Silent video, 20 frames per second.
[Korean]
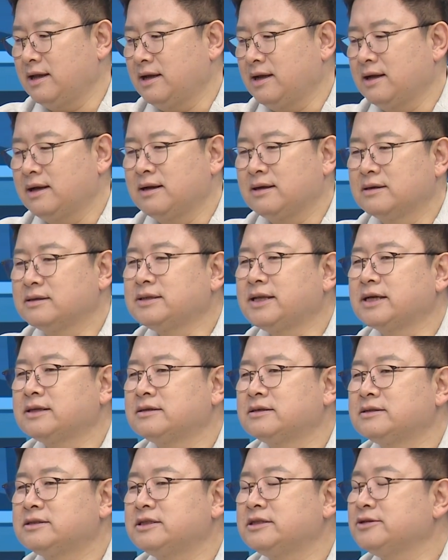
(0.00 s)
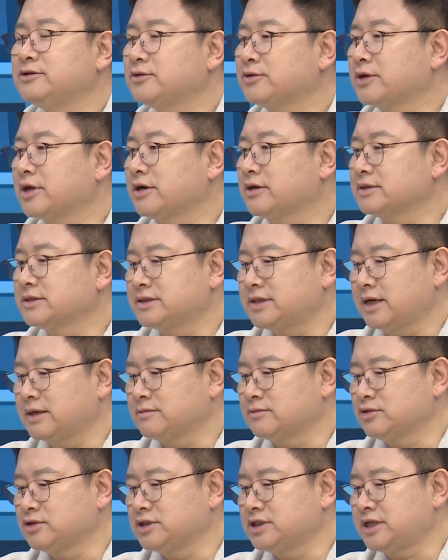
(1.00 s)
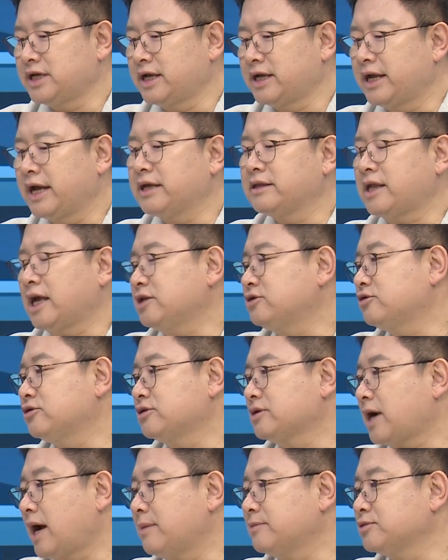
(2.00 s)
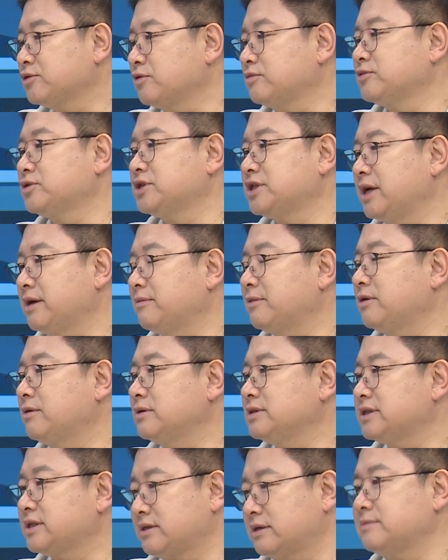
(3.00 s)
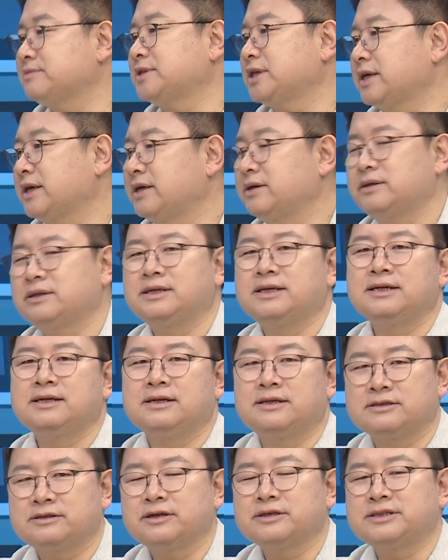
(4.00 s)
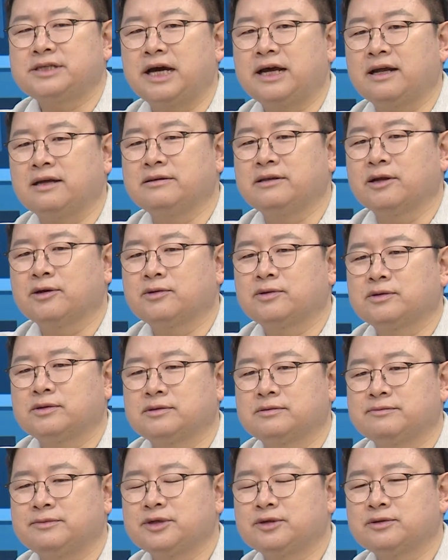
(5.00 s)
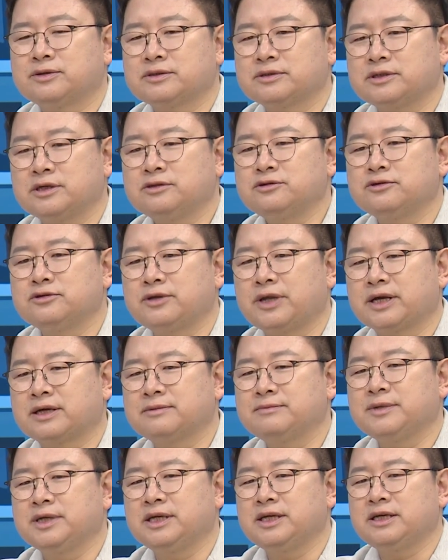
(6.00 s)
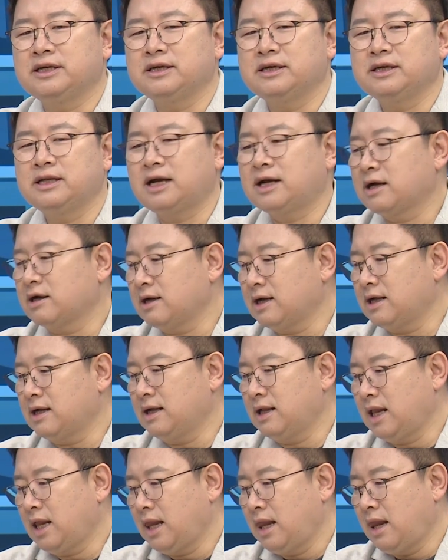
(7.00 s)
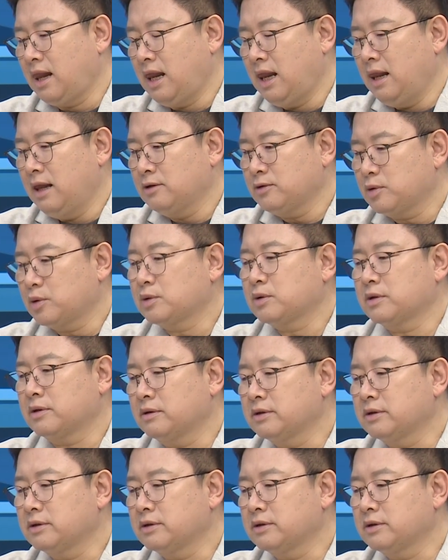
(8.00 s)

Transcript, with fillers: 음. 은행들 신용 경색 문제에 대출 감소 문제에 뭐 시끄럽잖아요. 음. 저희 잘 안 되고 미국 연준의 금리 인하가 또 그